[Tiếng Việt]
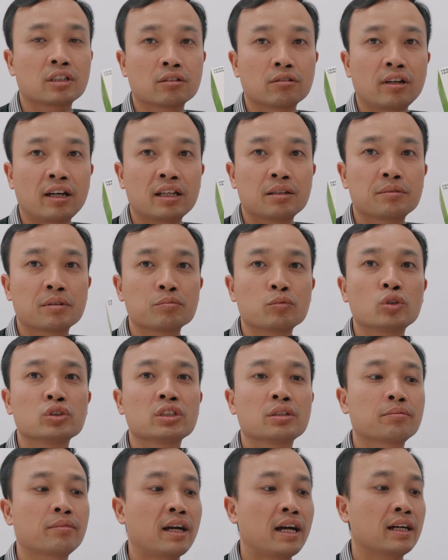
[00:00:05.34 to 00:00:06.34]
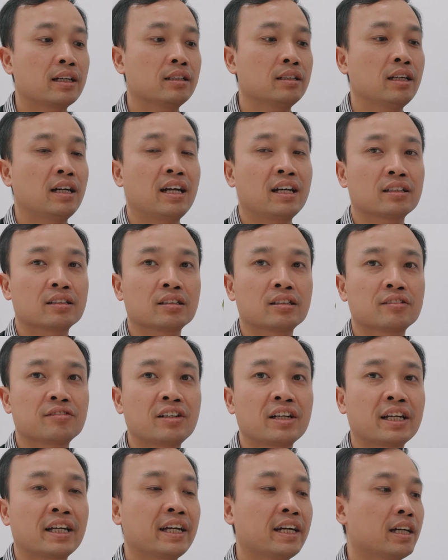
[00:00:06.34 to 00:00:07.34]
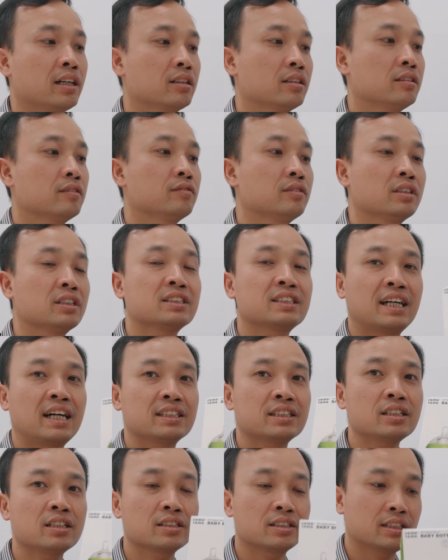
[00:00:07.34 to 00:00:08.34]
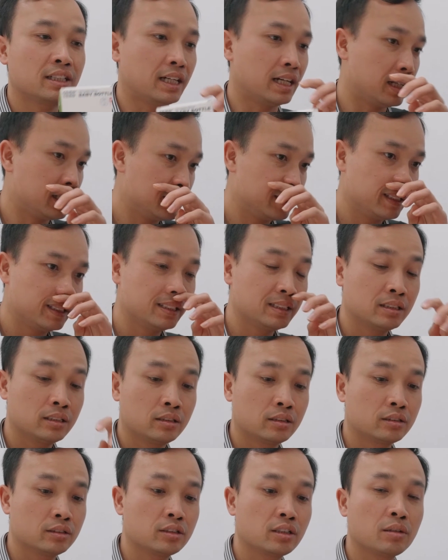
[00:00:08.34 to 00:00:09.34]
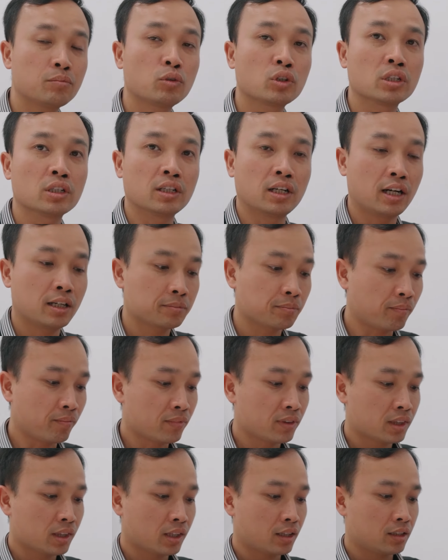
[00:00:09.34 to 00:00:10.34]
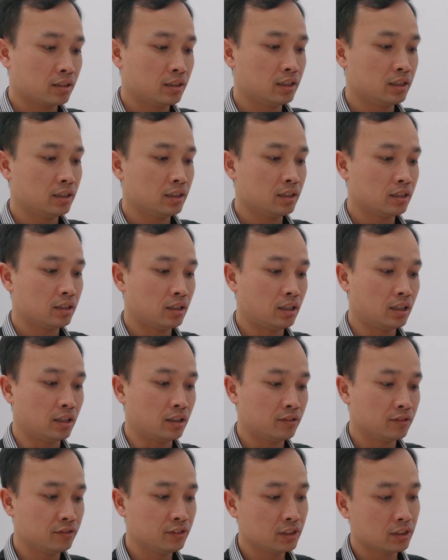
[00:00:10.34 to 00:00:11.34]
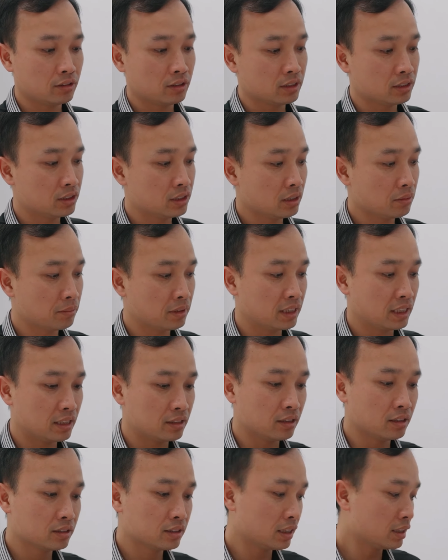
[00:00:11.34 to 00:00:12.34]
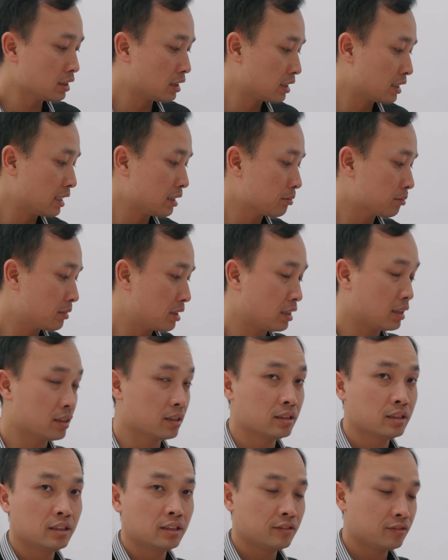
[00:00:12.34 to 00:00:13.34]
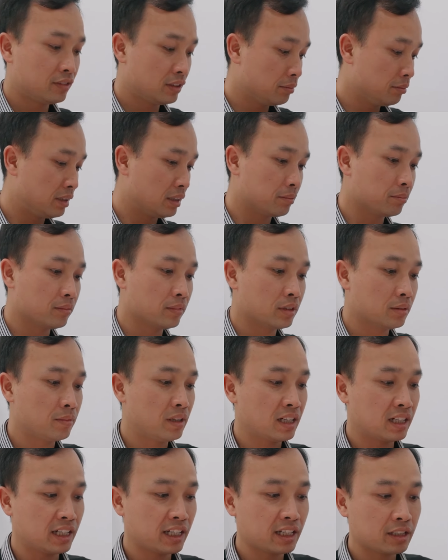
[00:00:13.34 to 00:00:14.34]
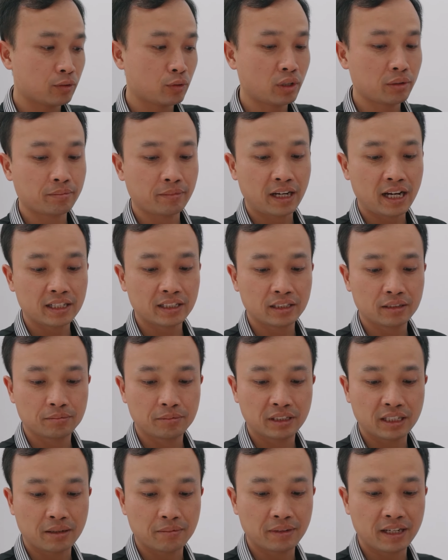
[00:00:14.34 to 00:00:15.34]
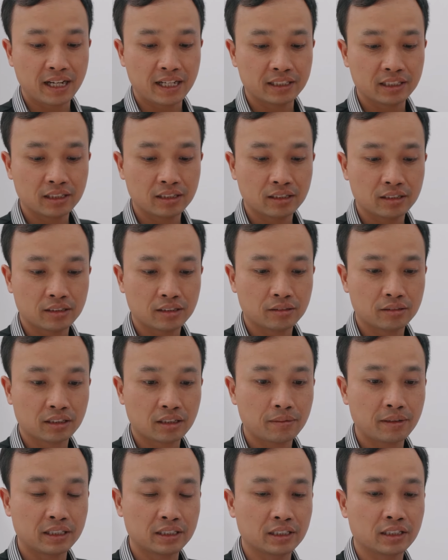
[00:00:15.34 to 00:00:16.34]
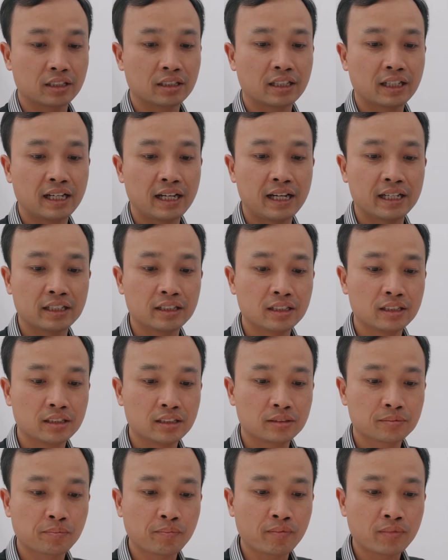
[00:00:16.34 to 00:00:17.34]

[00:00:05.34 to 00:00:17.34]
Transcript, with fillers: loại là mình mua trên mạng là hàng à, pha với cái giá rất là rẻ, chưa đến một nửa. Thì ở video lần trước mình đã hướng dẫn cái cách mà phân biệt mà bằng cái cách quét mã đây, mình làm lại nhé. Các bạn chỉ cần cài cái uh,